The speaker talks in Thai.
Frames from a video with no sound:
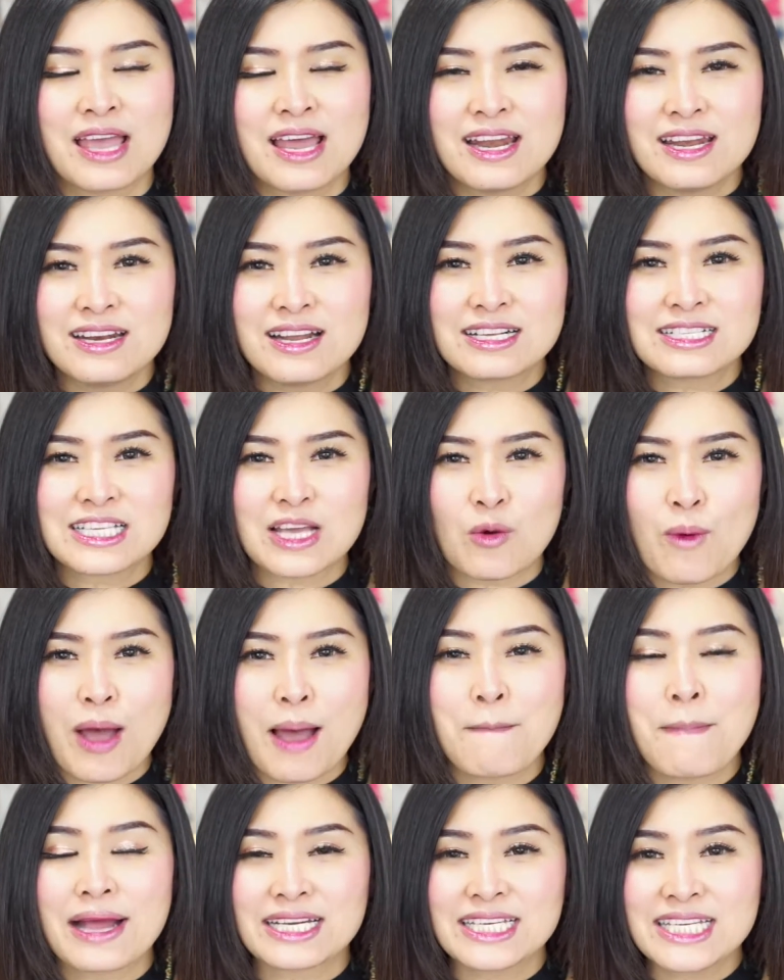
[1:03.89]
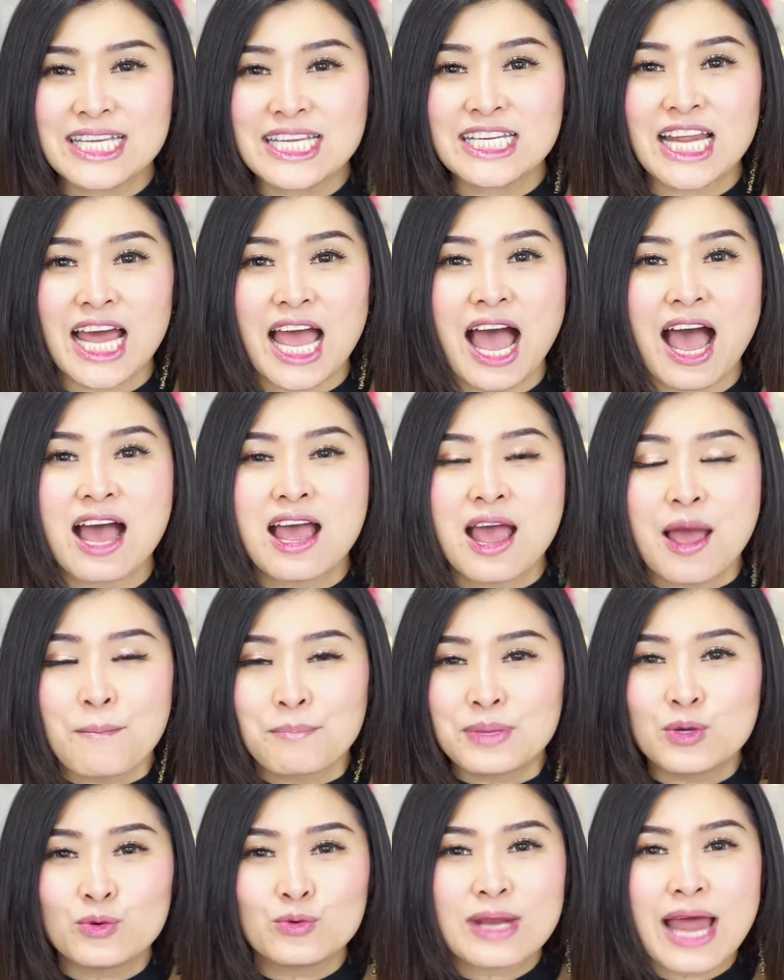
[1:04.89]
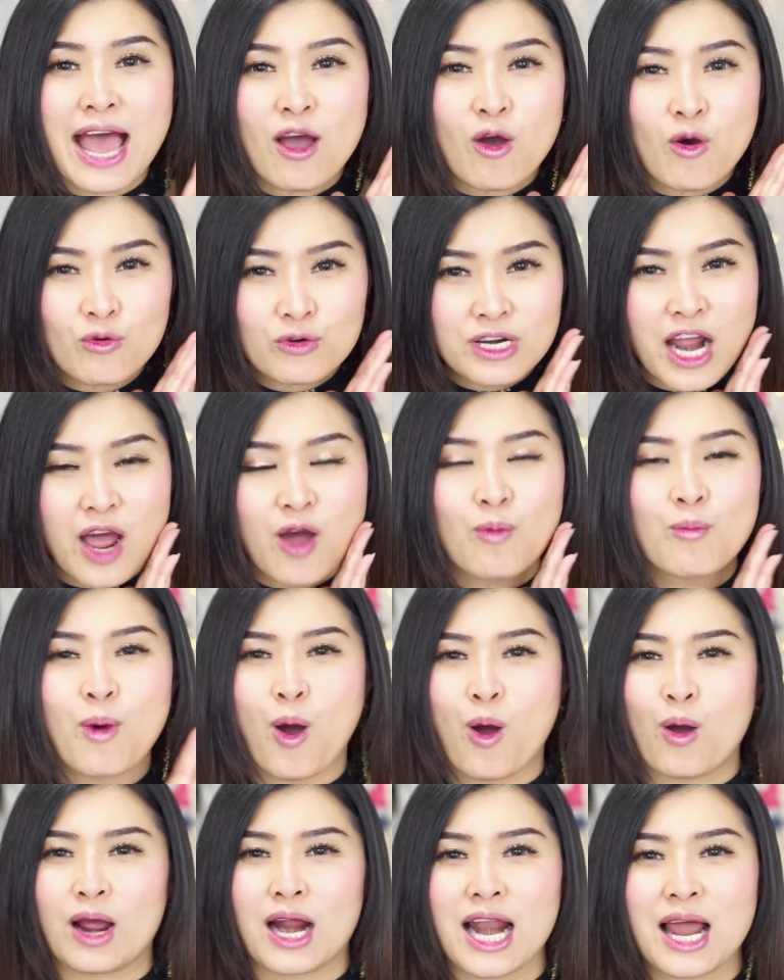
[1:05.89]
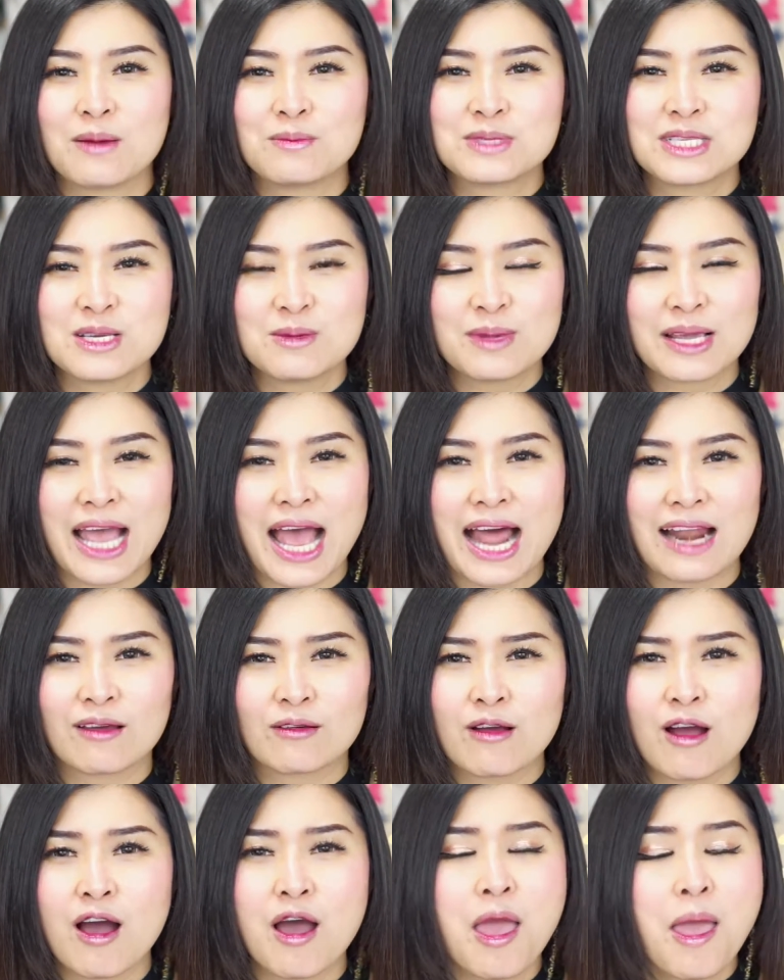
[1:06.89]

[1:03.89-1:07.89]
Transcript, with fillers: เนื่องจากว่าบางทีนะคะ ผิวหน้าของเราหมองคล้ำใช่ไหมคะ แล้วก็